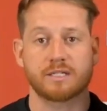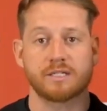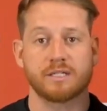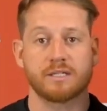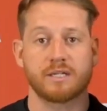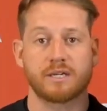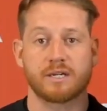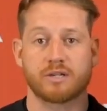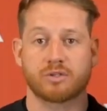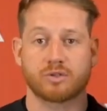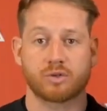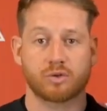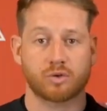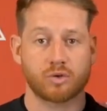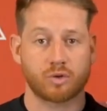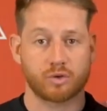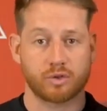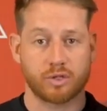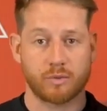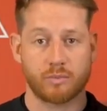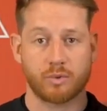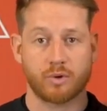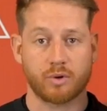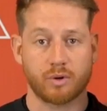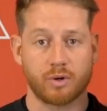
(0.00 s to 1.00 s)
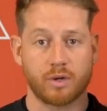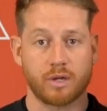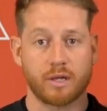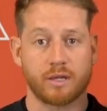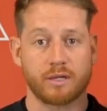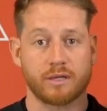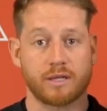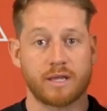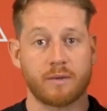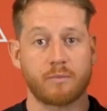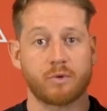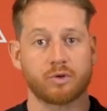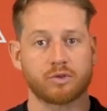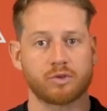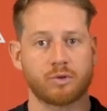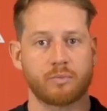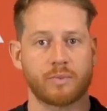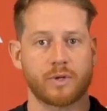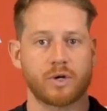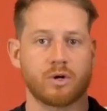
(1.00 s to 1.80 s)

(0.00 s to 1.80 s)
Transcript: si tenéis otro tipo de moto,